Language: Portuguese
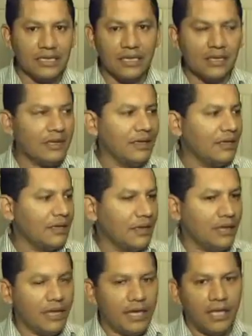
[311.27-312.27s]
Quais são os
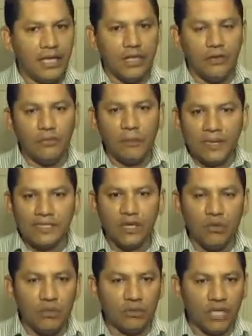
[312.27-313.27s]
telefones, pastor? É, eu vou
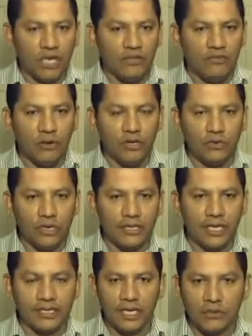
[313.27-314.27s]
passar o meu telefone,
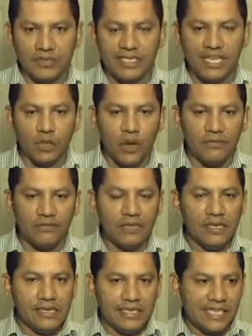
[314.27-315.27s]

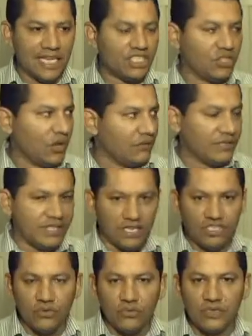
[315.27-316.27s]

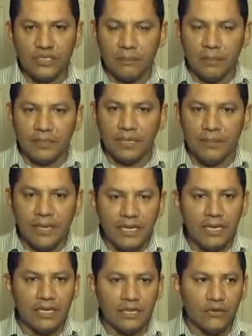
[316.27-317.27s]
8119-7971, você pode estar tá me
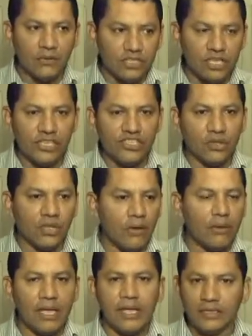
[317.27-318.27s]
ligando, que eu vou direcionar
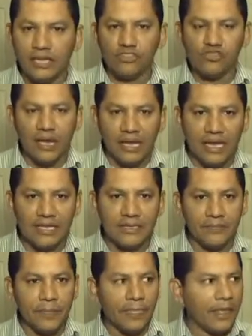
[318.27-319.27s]
alguém até a sua
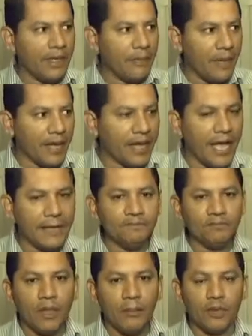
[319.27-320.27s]
casa e pegar
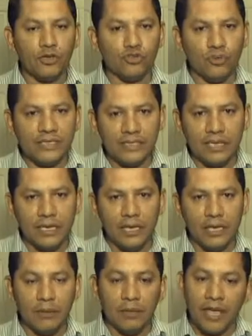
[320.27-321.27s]
pessoas
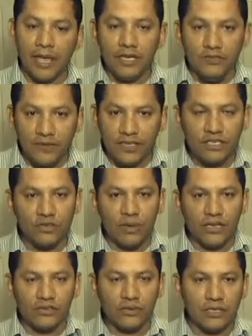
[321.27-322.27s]
que, que querem fazer
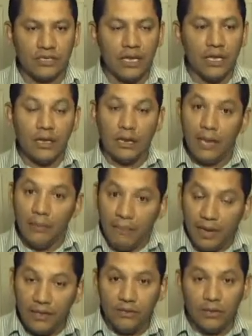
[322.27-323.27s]
doações.
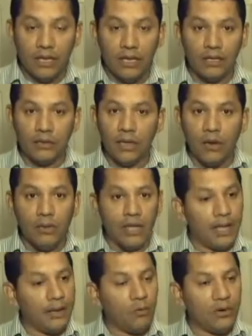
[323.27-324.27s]
Lembrando que não
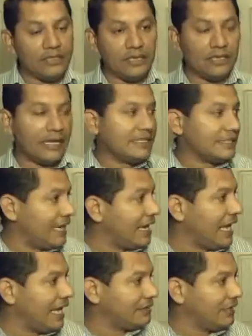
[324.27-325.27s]
é coisa que está
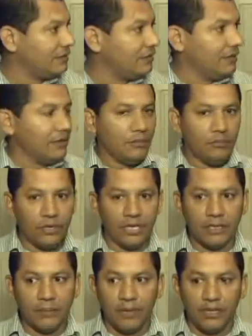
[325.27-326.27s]
estragada
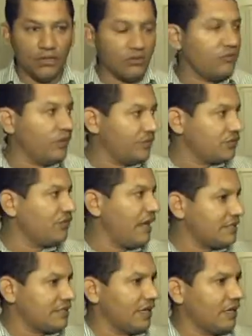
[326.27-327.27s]
porque também nós não vamos
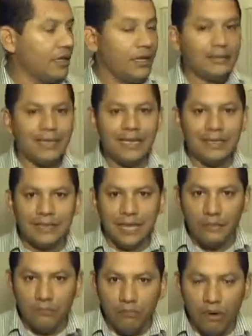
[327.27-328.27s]
fazer. Tem que estar
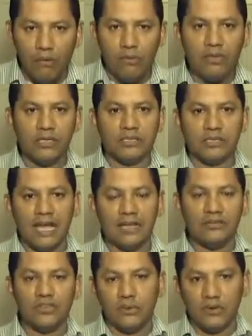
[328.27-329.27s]
tá em bom
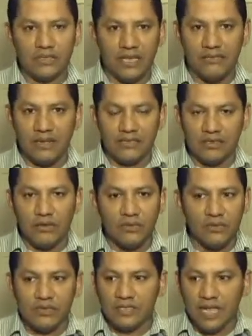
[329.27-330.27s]
estado de conservação e que
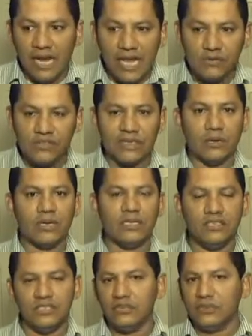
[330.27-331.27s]
você está lá no seu
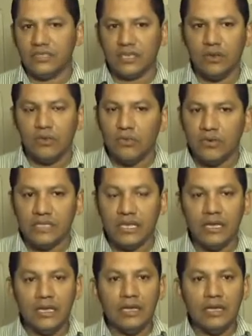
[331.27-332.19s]
cantinho, você não usa.